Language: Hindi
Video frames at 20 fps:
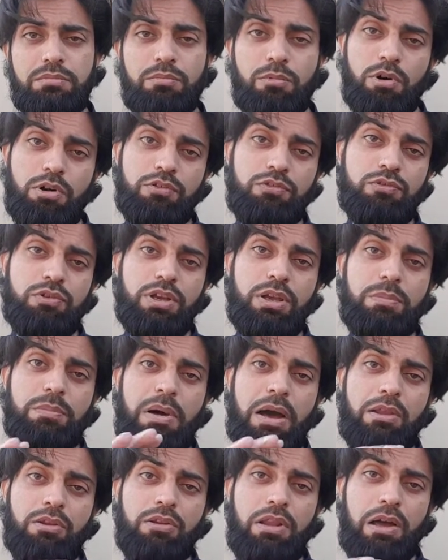बहुत सौ के
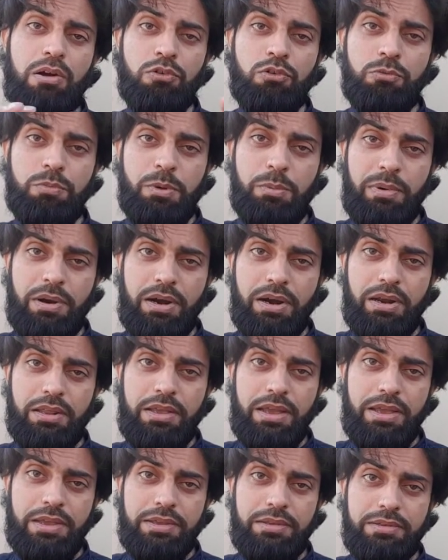बाल और नाखून भी बढ़
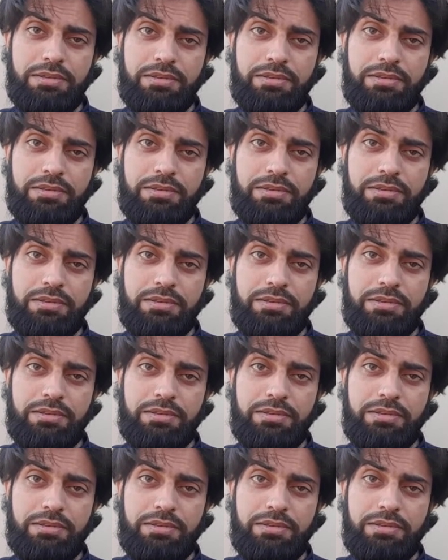हैं